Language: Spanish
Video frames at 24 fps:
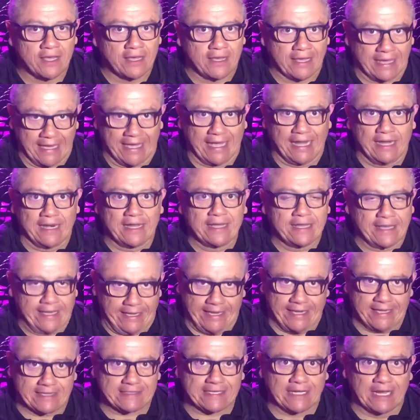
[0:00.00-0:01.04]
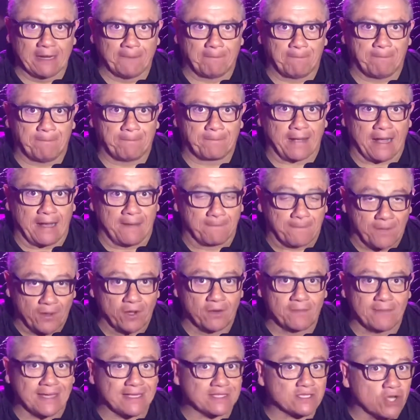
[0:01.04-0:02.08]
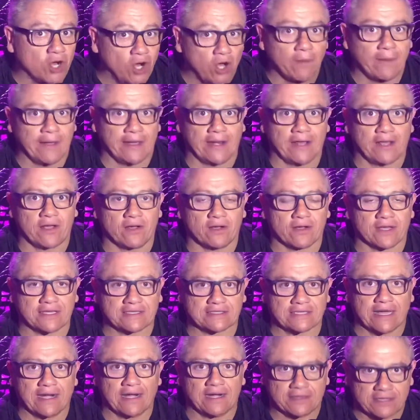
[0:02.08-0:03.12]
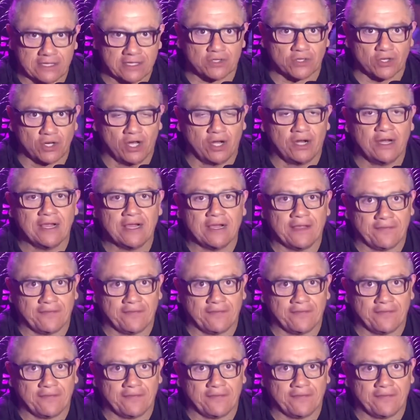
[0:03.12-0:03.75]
Él es el campeón más joven en conquistar el título